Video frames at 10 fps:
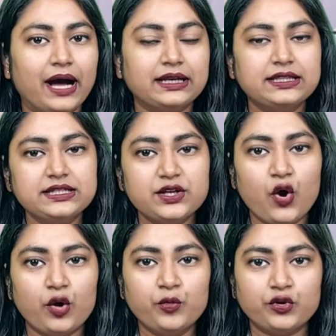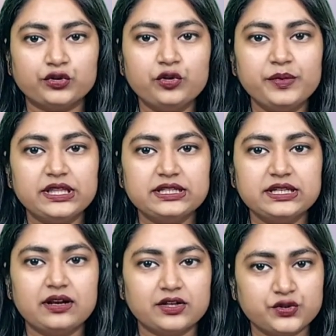বাংলাদেশে কর্মরত
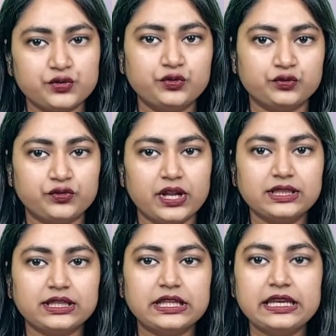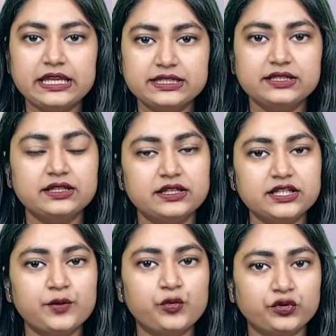বিদেশি রাষ্ট্রদূতরা তাদের নিজেদের
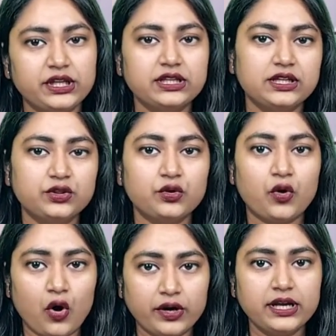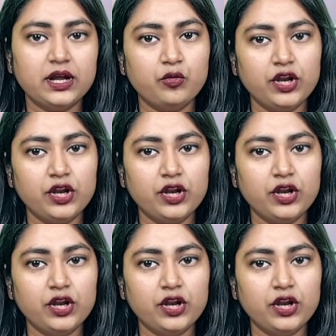দেশের প্রতিনিধিত্ব করেন না